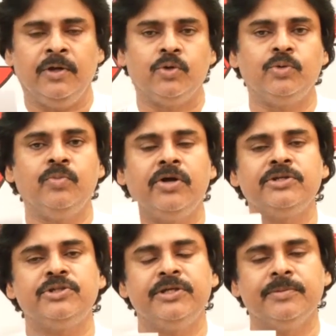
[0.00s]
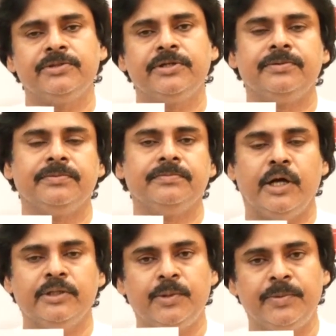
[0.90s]
గుడ్ మార్నింగ్ సీఎం సార్
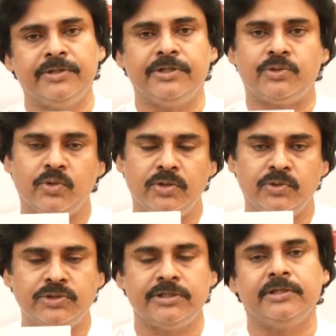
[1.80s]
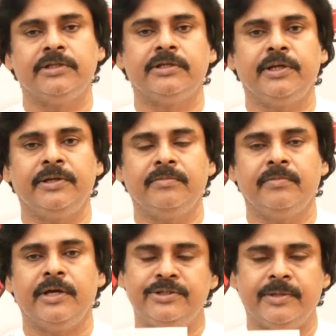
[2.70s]
ఆంధ్రప్రదేశ్ రోడ్లు దుస్థితి ఇదండి
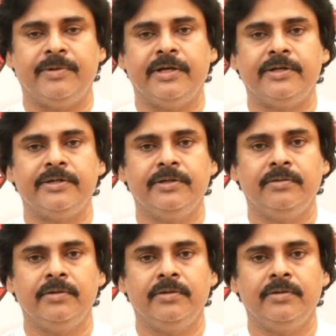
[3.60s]
అని చెప్పడానికి